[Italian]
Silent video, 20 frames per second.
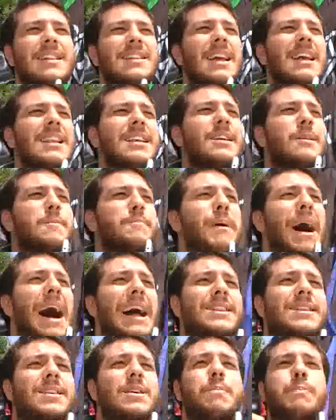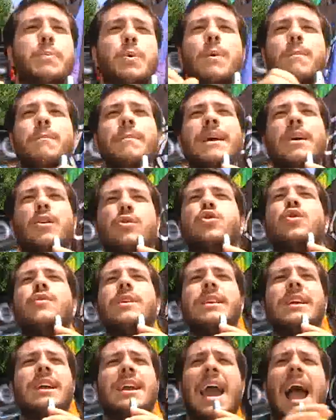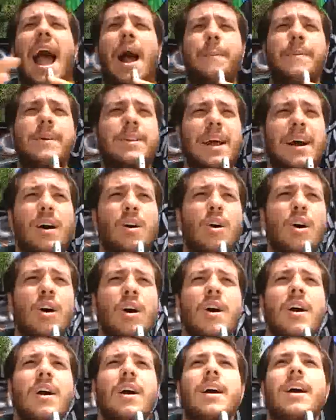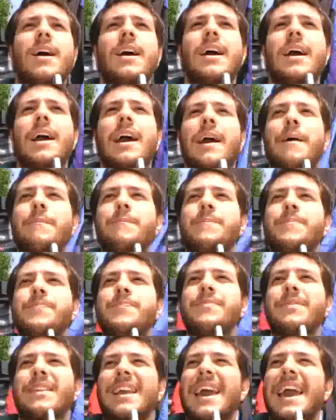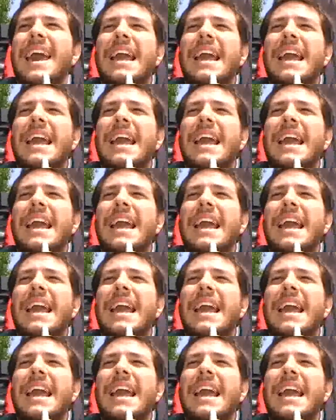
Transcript: degli spazi più o meno dove gli capitano ehm,